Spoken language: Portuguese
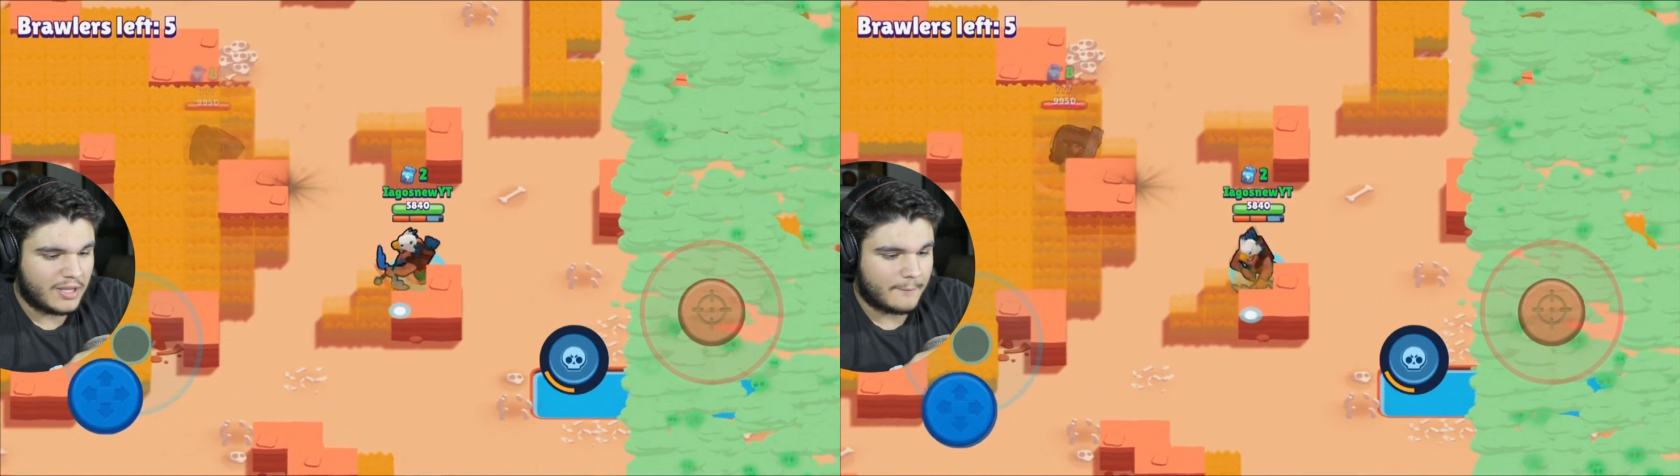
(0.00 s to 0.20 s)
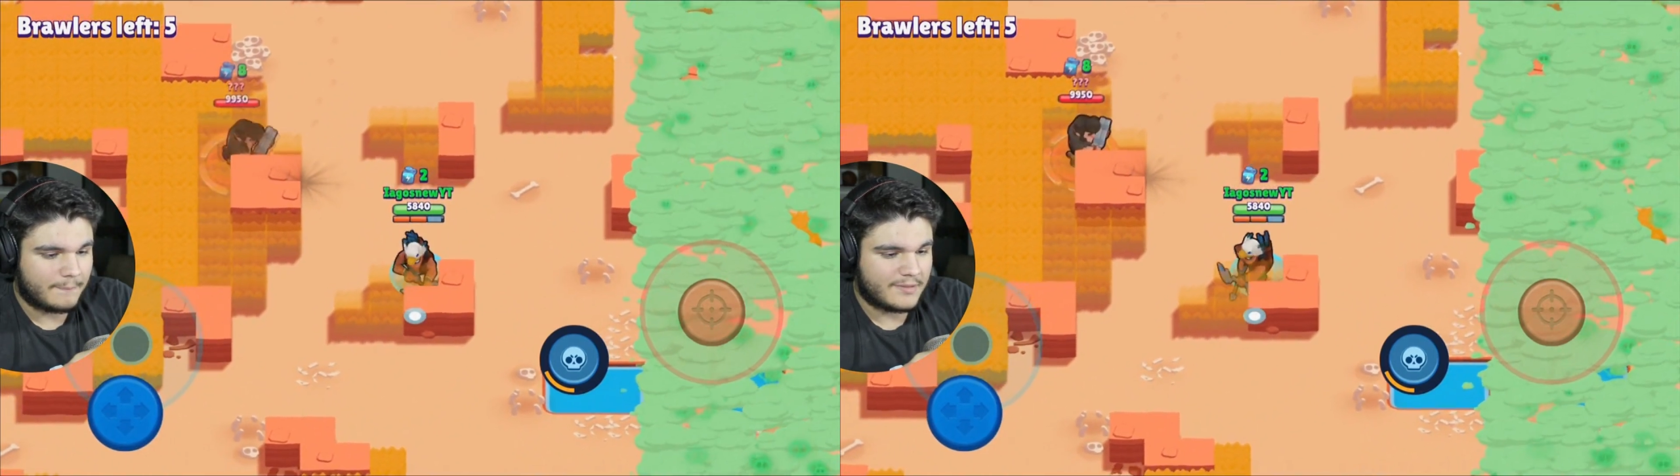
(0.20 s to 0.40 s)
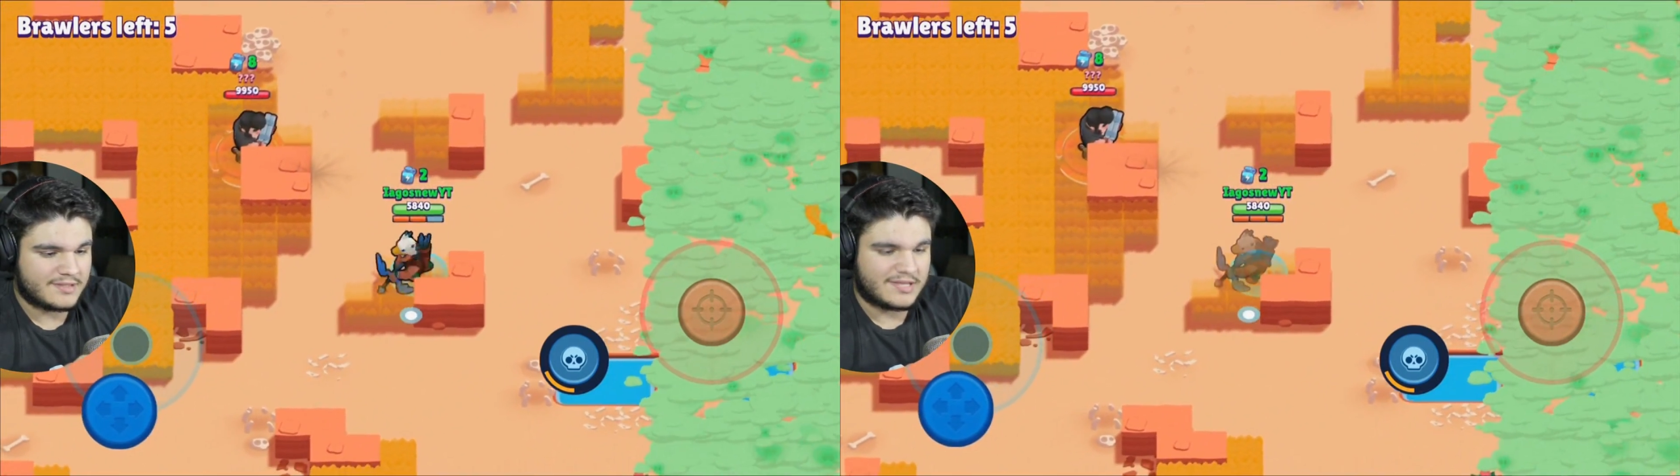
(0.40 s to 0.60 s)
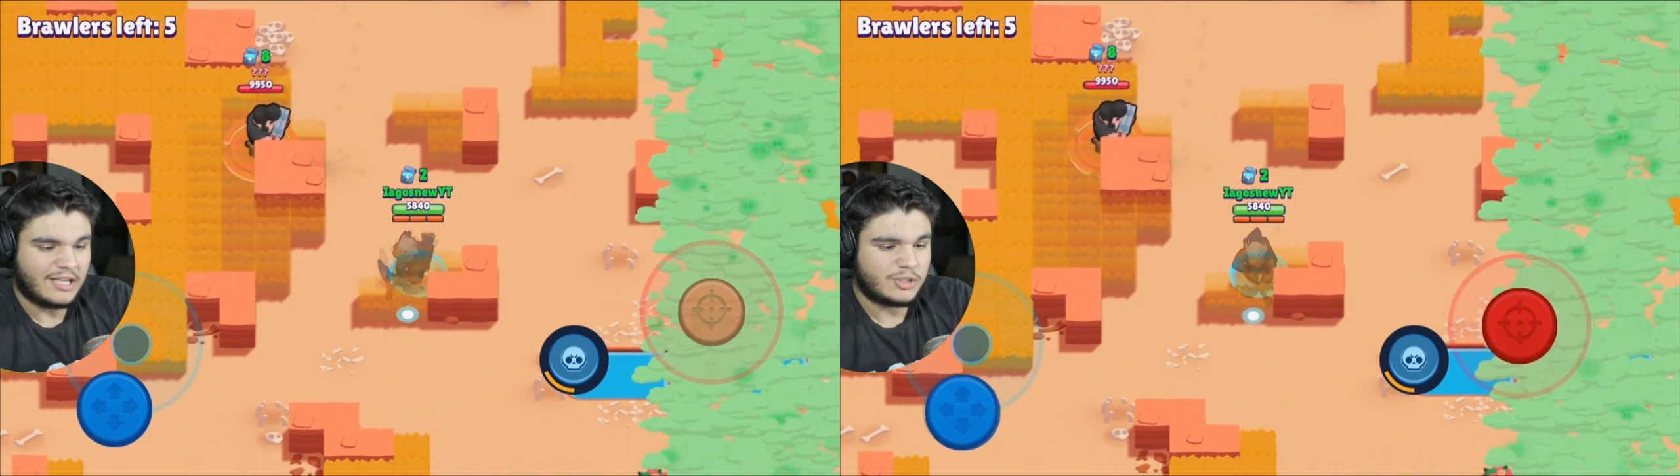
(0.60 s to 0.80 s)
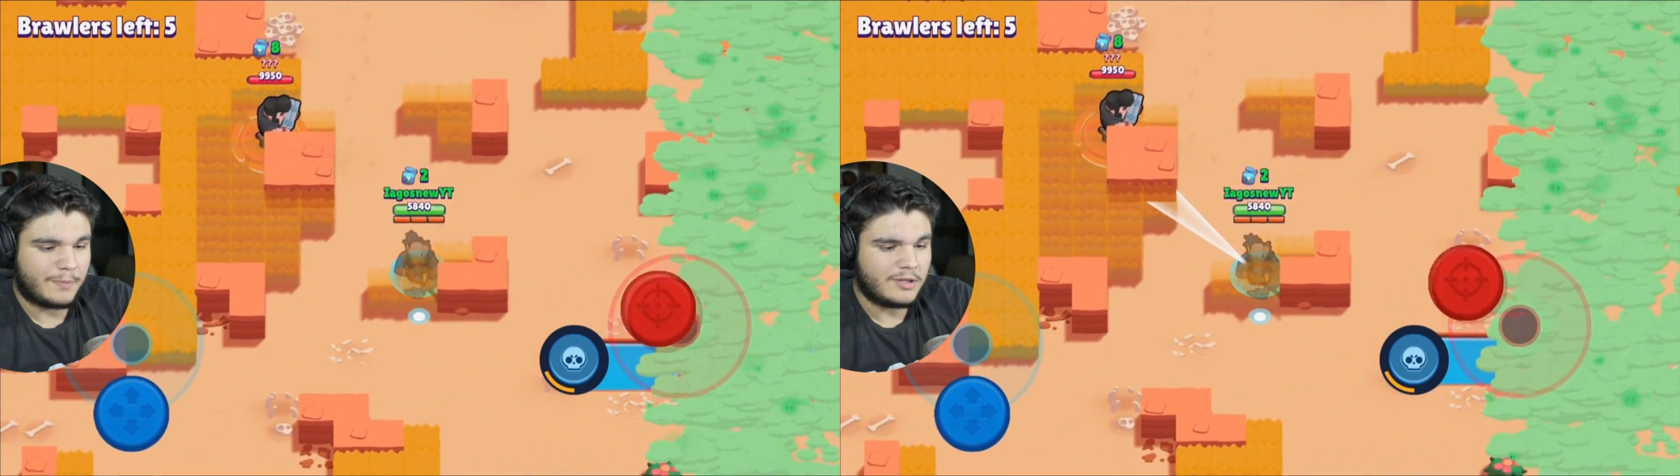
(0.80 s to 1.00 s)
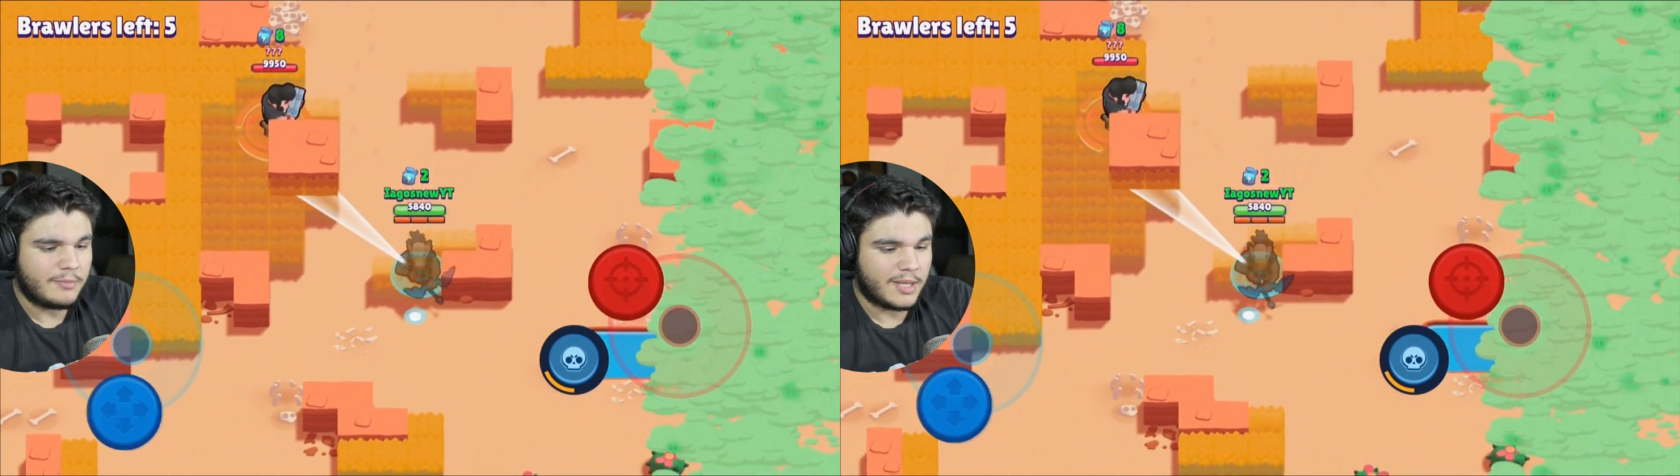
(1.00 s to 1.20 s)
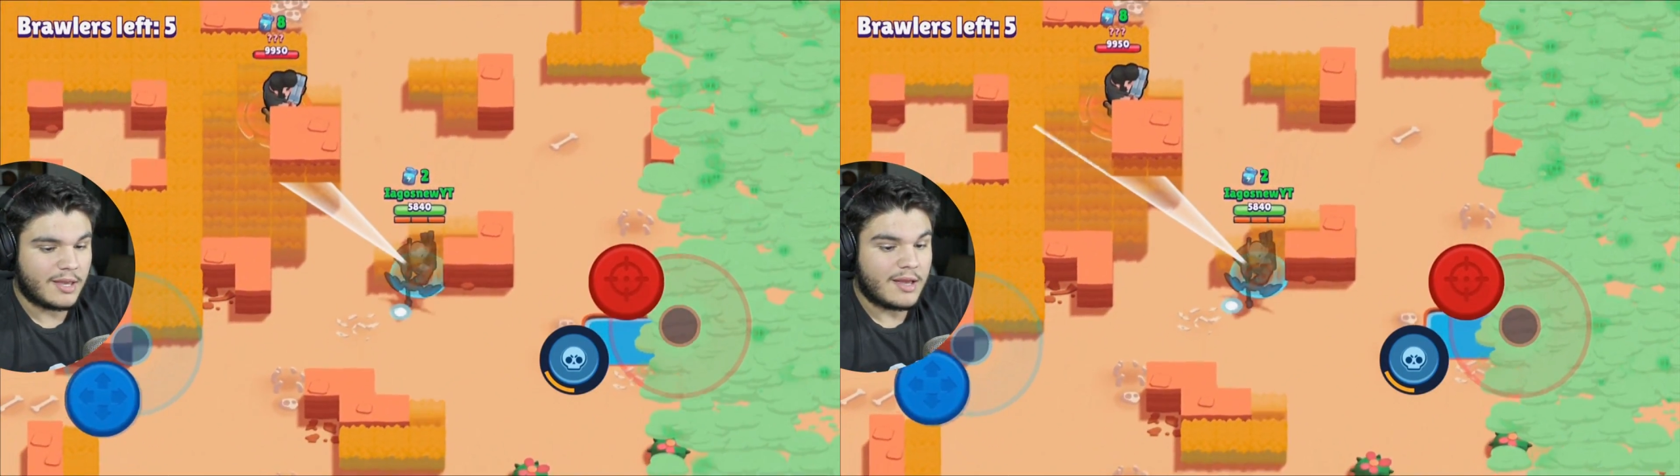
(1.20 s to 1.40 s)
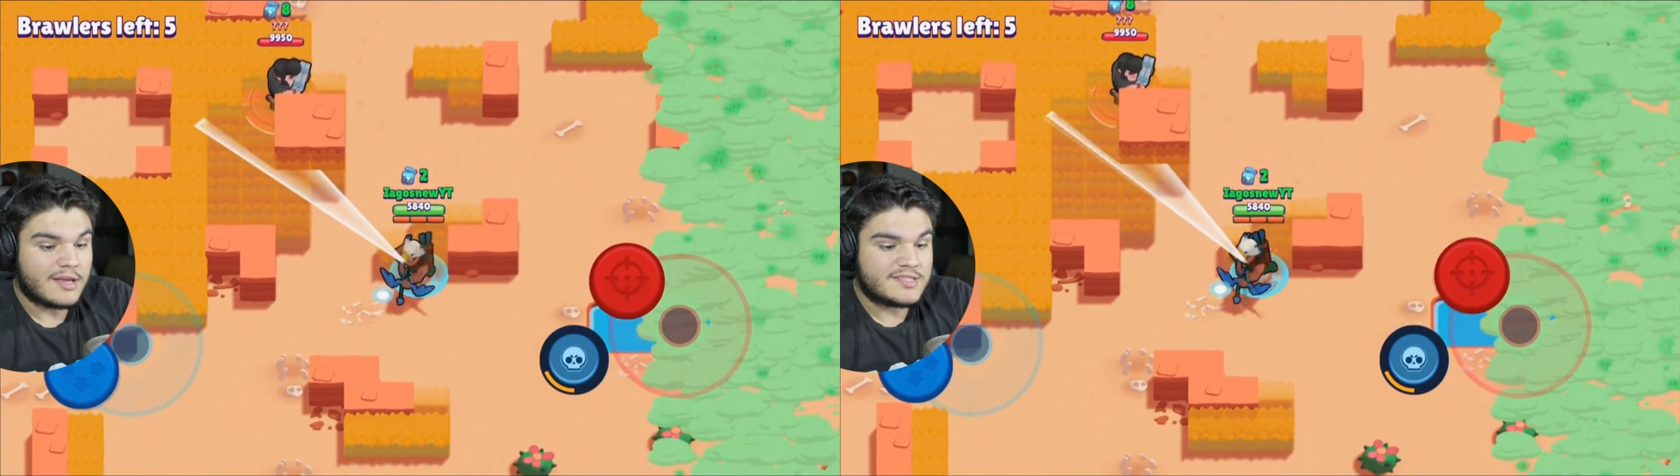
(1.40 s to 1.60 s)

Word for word: mim. Sai de perto de mim.